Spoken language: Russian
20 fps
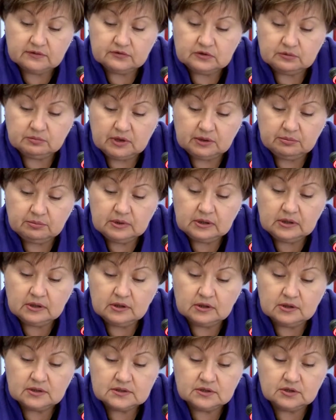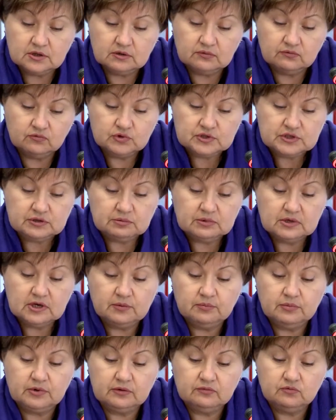автомобилей, из них 8
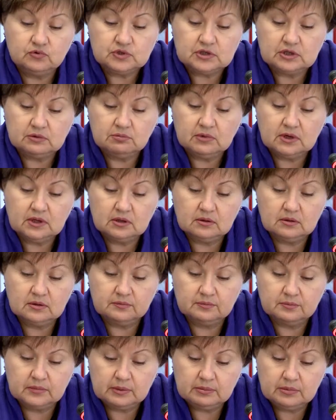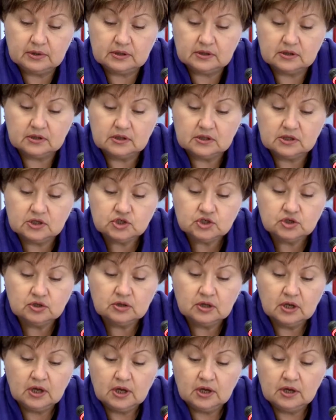для перевозки маломобильных
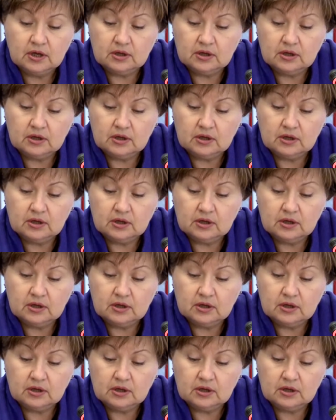граждан